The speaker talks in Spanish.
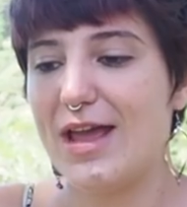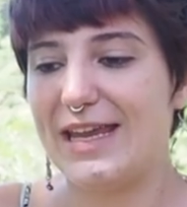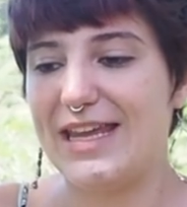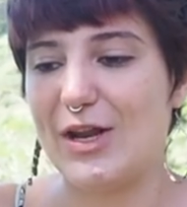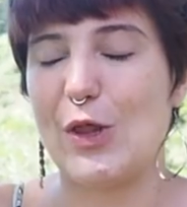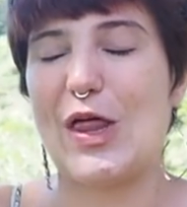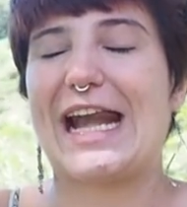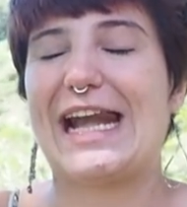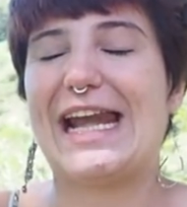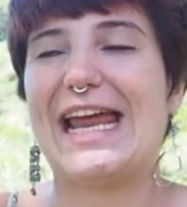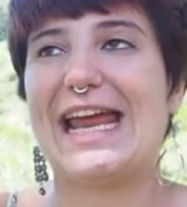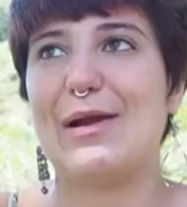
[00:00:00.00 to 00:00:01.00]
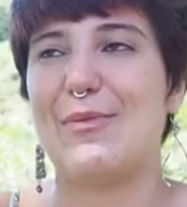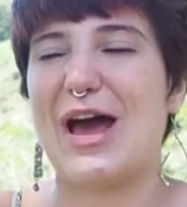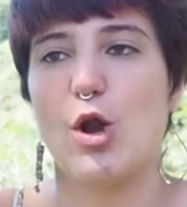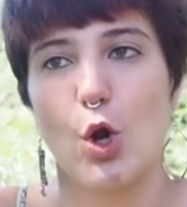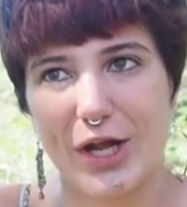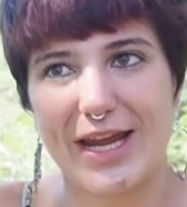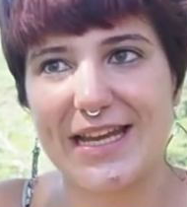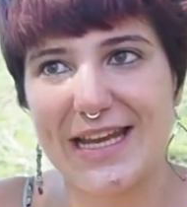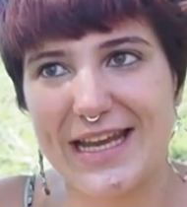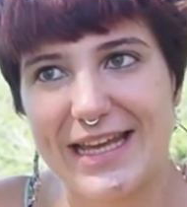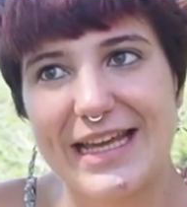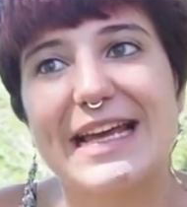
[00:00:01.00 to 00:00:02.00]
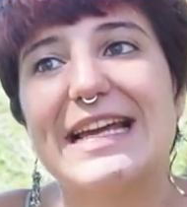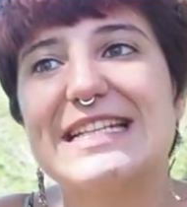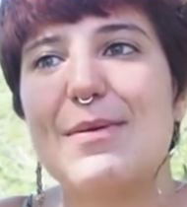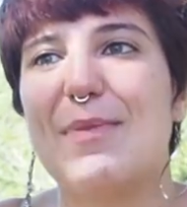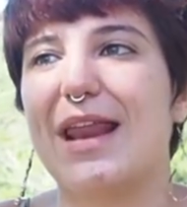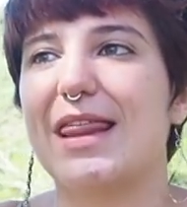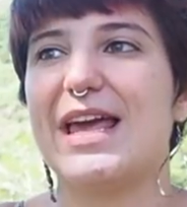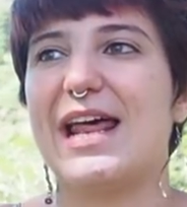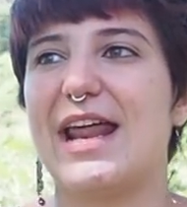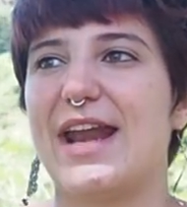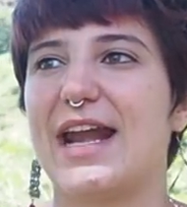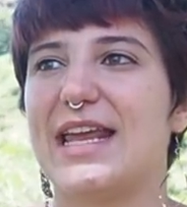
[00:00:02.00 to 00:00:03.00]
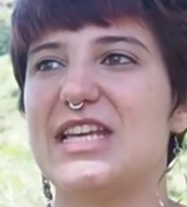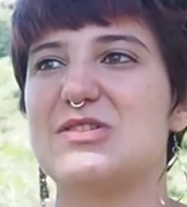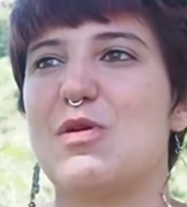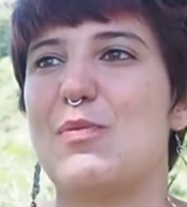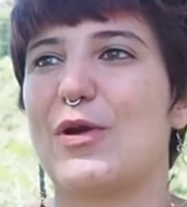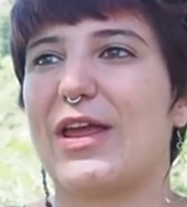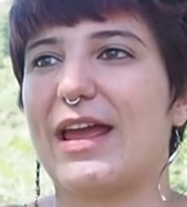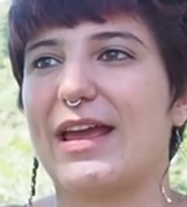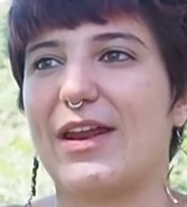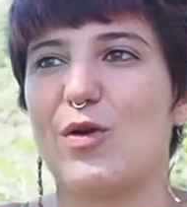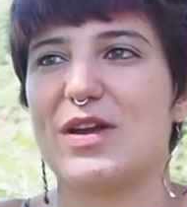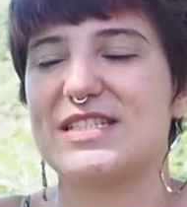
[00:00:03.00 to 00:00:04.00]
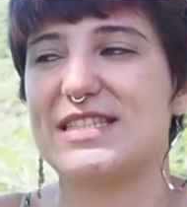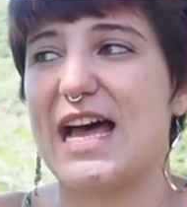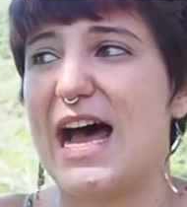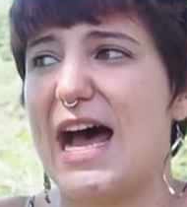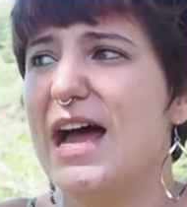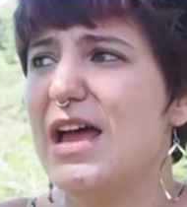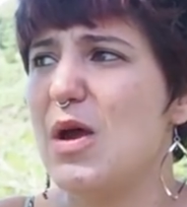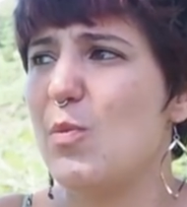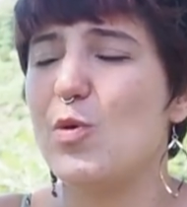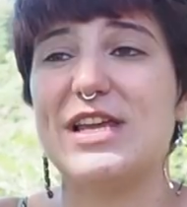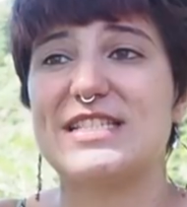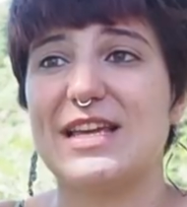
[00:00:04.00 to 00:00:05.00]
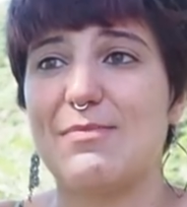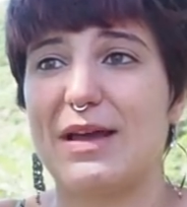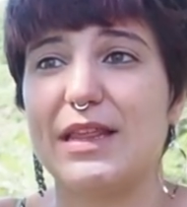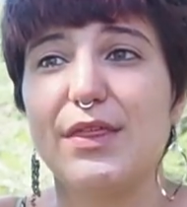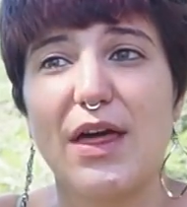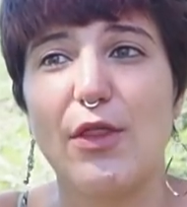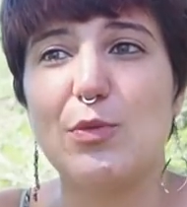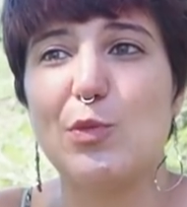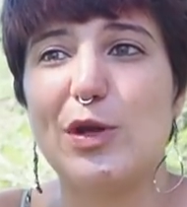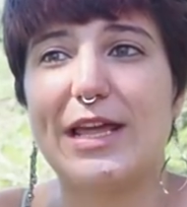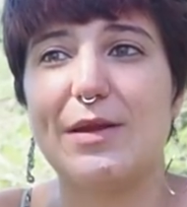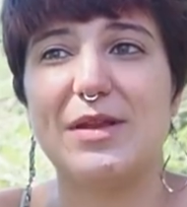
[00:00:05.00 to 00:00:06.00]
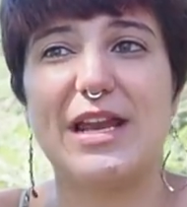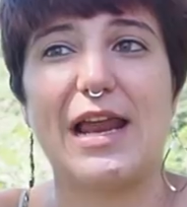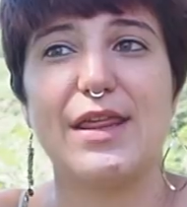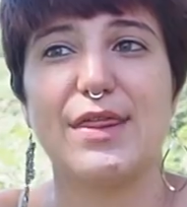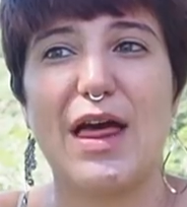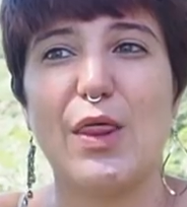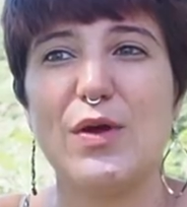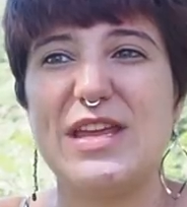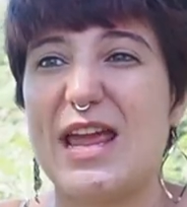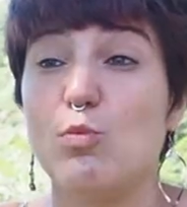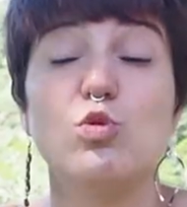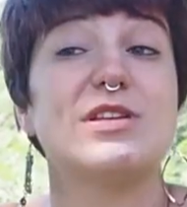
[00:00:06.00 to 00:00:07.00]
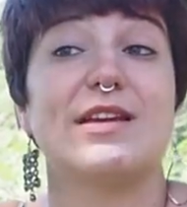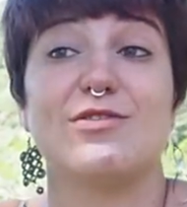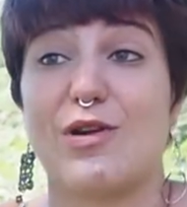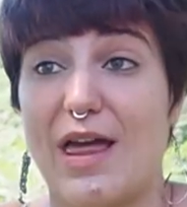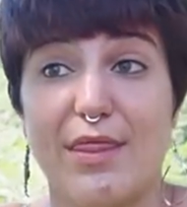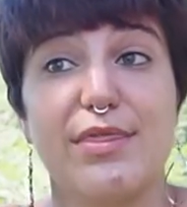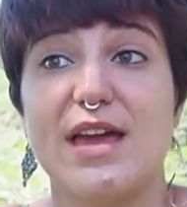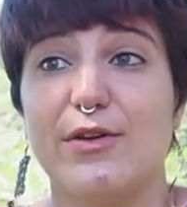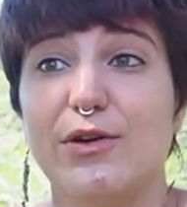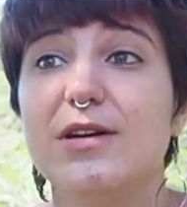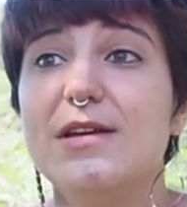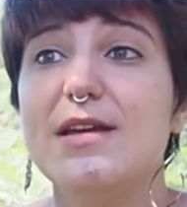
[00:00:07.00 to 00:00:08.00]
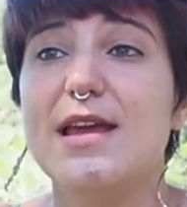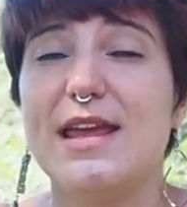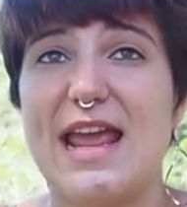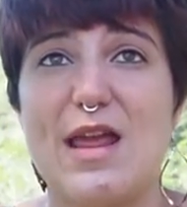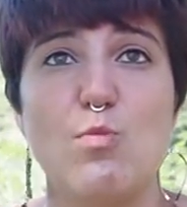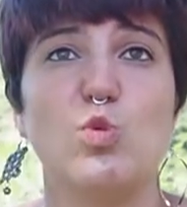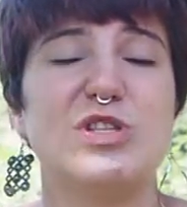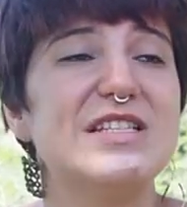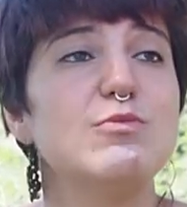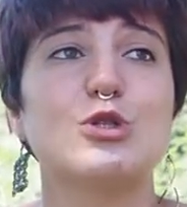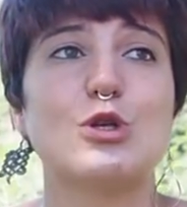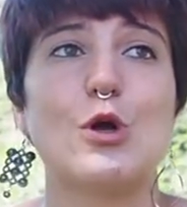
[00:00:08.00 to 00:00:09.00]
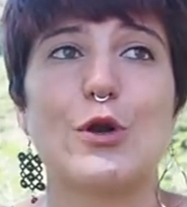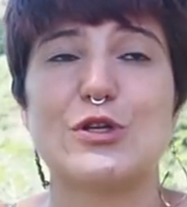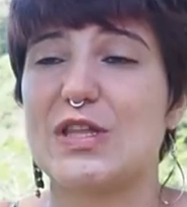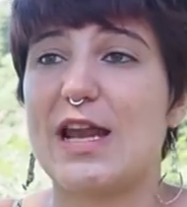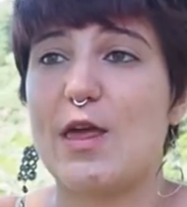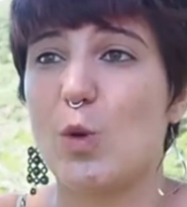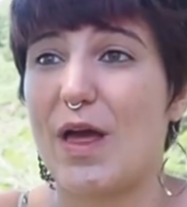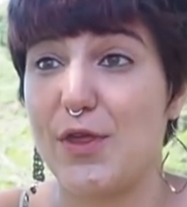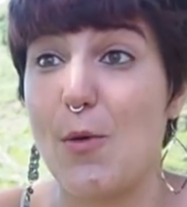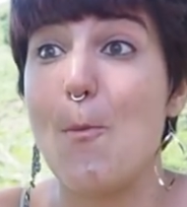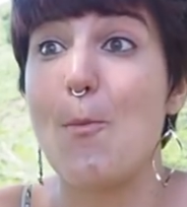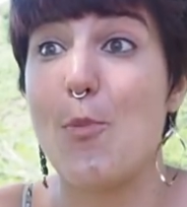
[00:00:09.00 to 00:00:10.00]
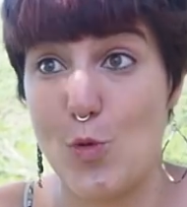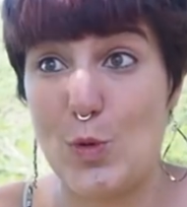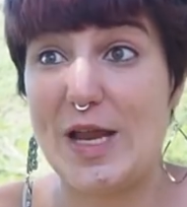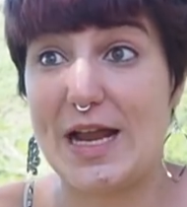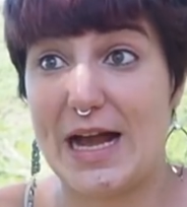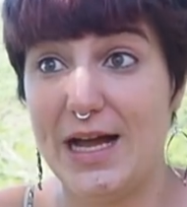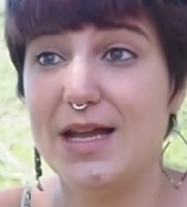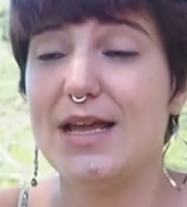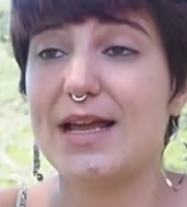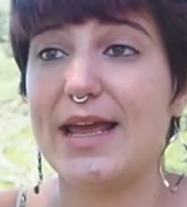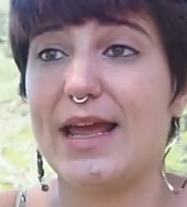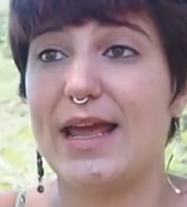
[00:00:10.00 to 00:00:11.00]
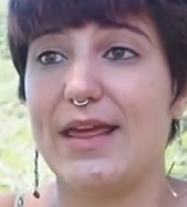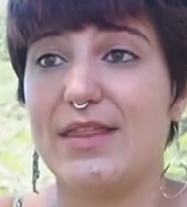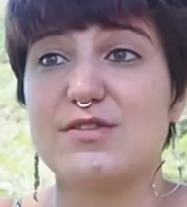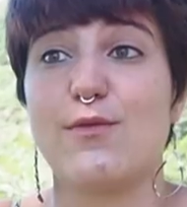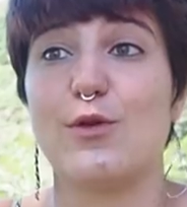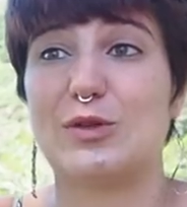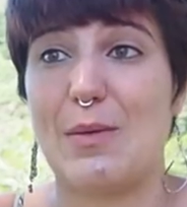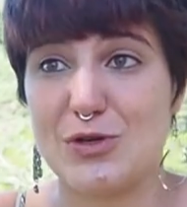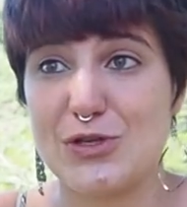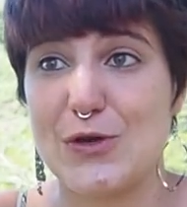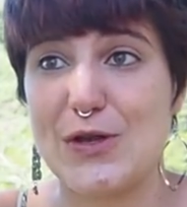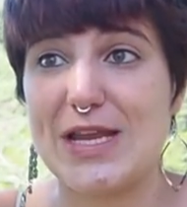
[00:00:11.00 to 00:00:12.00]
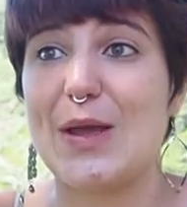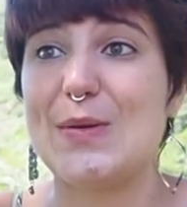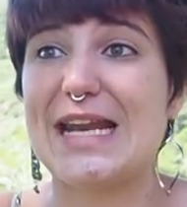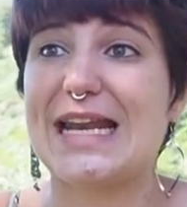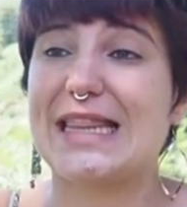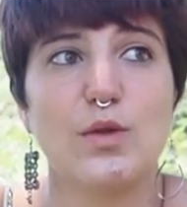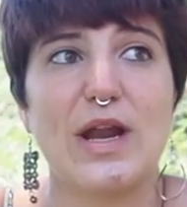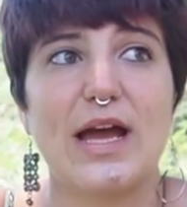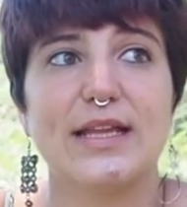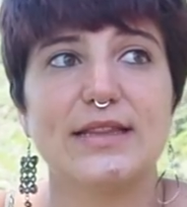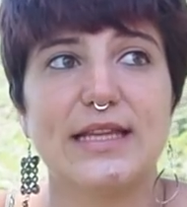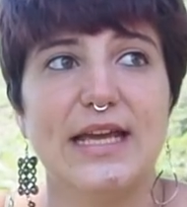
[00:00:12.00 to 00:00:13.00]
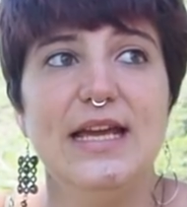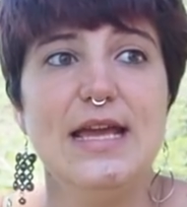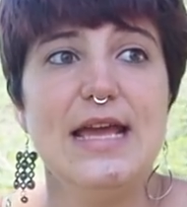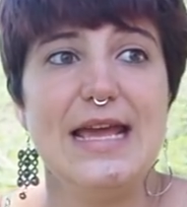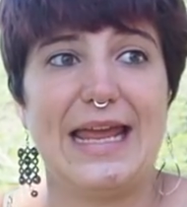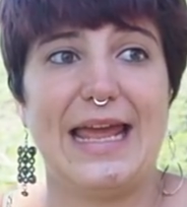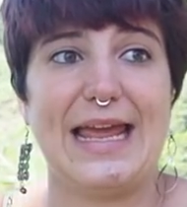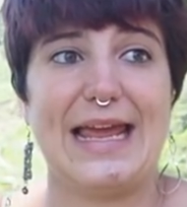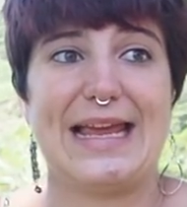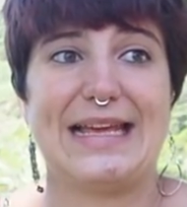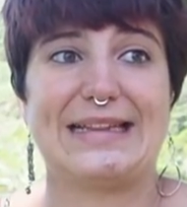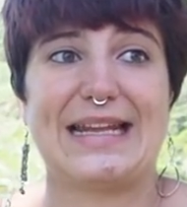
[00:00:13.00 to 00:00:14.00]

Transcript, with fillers: quiero darle el valor que, se merece al anarquismo porque creo que está muy estigmatizado y muy criminalizado y hay mucha ignorancia, ¿no? Y hay muchísimos logros de la educación pública que disfrutamos hoy, que vienen de una gente que,